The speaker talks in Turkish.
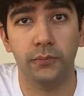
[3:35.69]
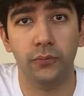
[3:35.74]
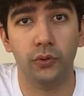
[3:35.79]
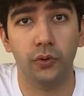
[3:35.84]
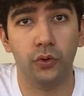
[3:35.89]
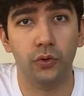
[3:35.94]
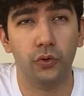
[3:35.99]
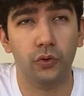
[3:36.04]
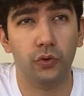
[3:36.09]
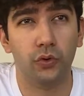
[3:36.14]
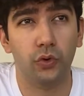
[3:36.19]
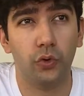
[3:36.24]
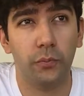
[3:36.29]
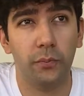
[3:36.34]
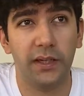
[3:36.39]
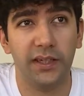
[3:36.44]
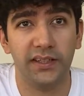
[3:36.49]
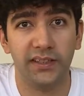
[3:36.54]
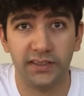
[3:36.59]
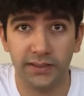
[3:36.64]
Pro Tro
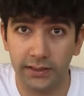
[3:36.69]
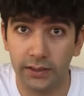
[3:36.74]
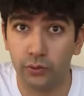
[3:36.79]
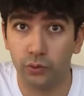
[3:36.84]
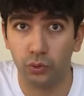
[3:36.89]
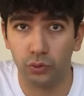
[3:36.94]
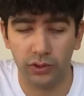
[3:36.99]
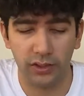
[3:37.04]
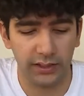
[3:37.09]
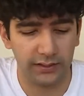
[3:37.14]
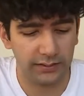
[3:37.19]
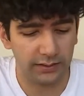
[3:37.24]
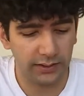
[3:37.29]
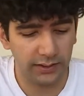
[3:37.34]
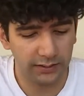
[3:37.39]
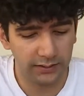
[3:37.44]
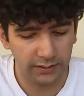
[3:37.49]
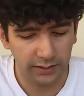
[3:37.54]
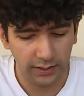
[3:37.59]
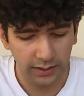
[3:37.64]
5'te de
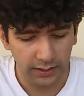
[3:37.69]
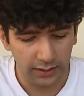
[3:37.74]
kullandılar.